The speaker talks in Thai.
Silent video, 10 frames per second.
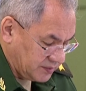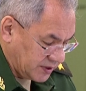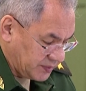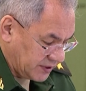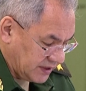รก
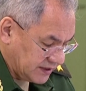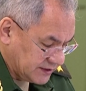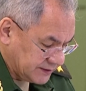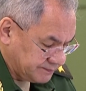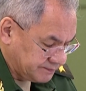องหนุน
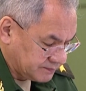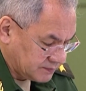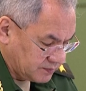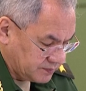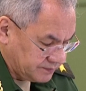รัสเซีย
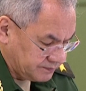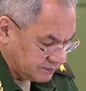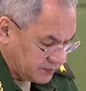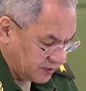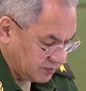ทั้งหมด
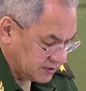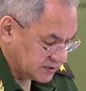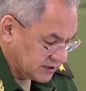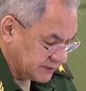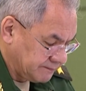
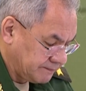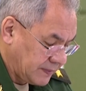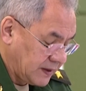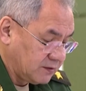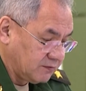25 ล้าน
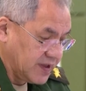คน